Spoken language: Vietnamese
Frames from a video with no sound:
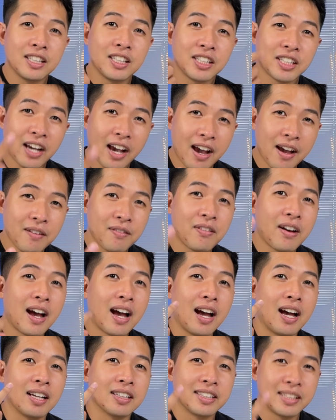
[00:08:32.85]
share
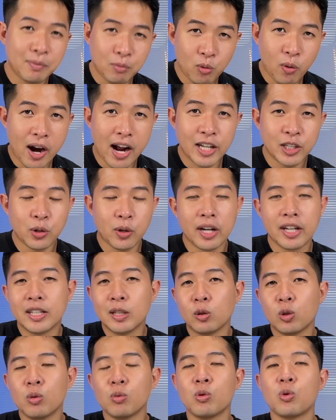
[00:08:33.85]
và subscribe cho kênh
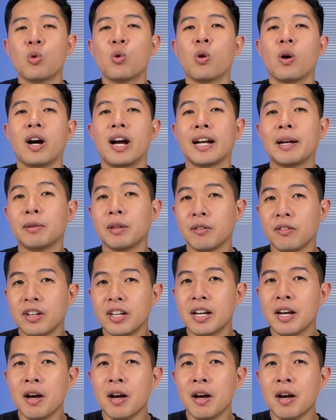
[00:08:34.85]
youtube của anh em TV